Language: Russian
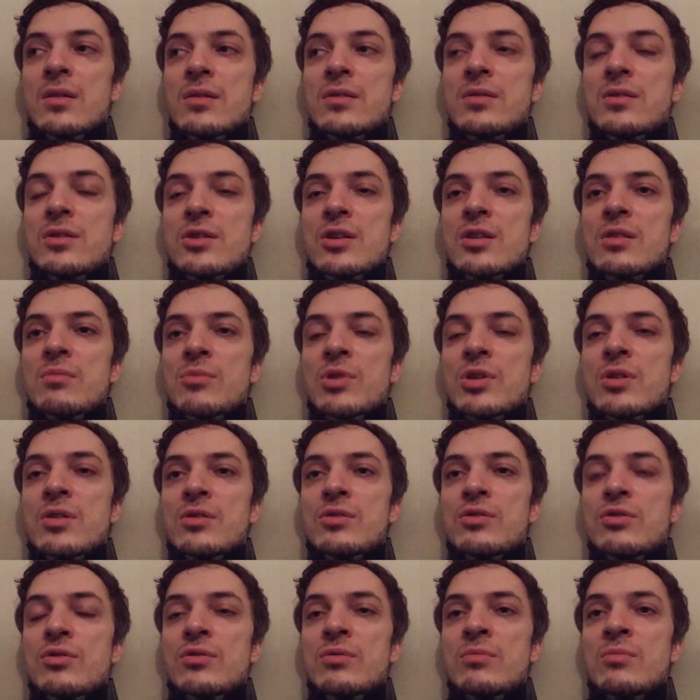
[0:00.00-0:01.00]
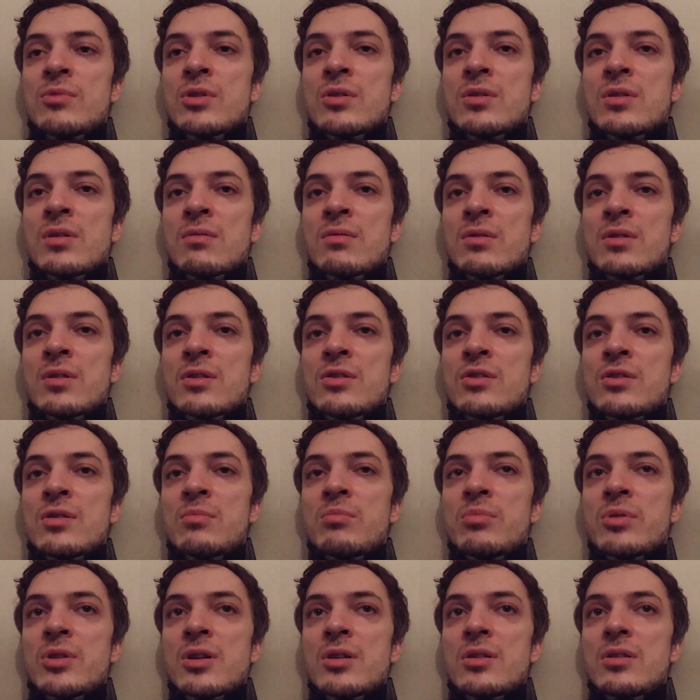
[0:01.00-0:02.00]
Сейчас мне кажется, что у меня голова должна
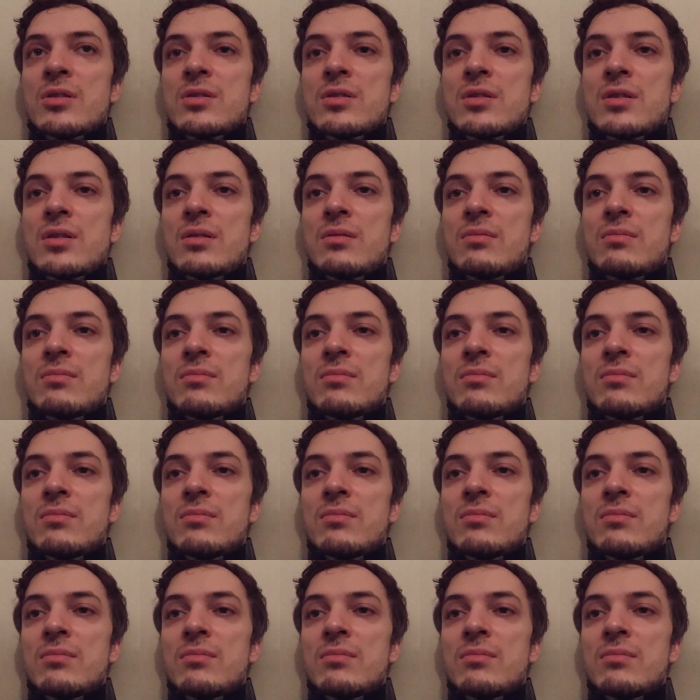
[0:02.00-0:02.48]
пройти.